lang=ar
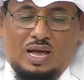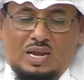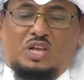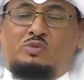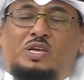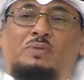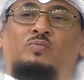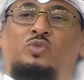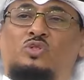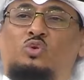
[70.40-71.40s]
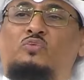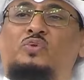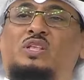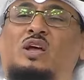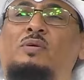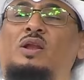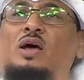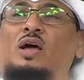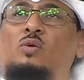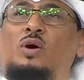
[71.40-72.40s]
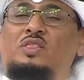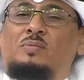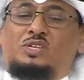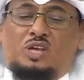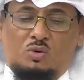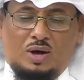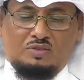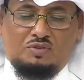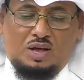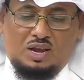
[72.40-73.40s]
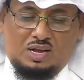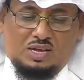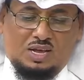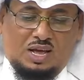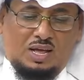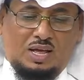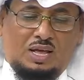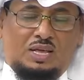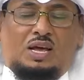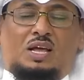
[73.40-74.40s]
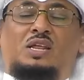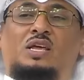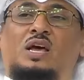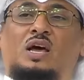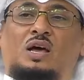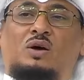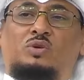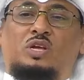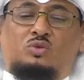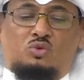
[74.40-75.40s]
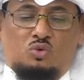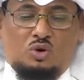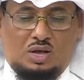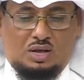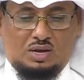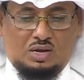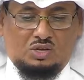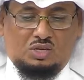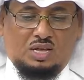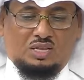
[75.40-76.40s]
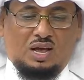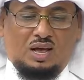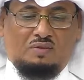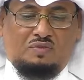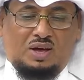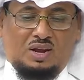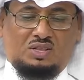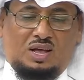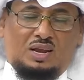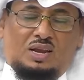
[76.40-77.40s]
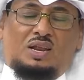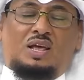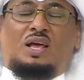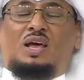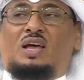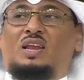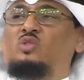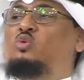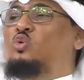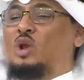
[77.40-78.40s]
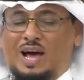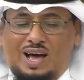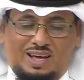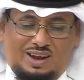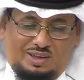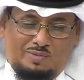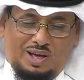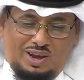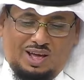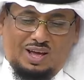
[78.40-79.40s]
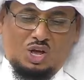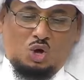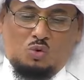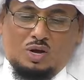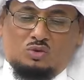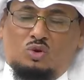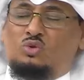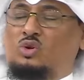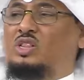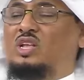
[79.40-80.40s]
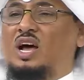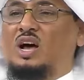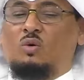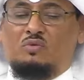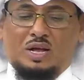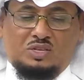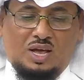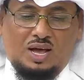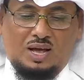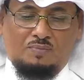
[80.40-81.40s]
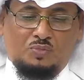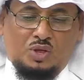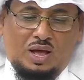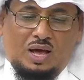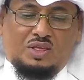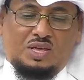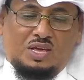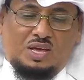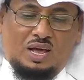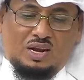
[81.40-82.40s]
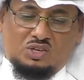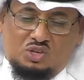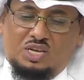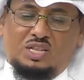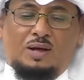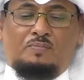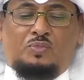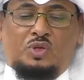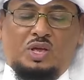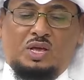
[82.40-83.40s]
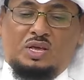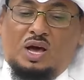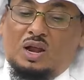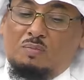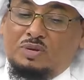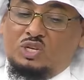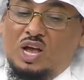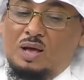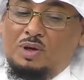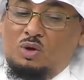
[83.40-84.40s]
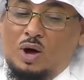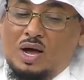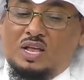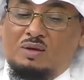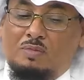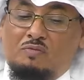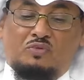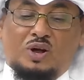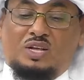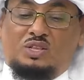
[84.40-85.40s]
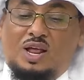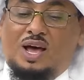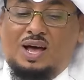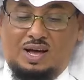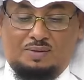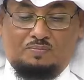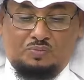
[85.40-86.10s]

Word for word: النجمي توفيت قبل حوالي ثمان سنوات فالحقيقة يعني وجدت قصيدتها فأردت أن ندعو لها رحمها الله وقد قلت عند وفاتها هذه القصيده يا رب سامح وأكرم من فقدناها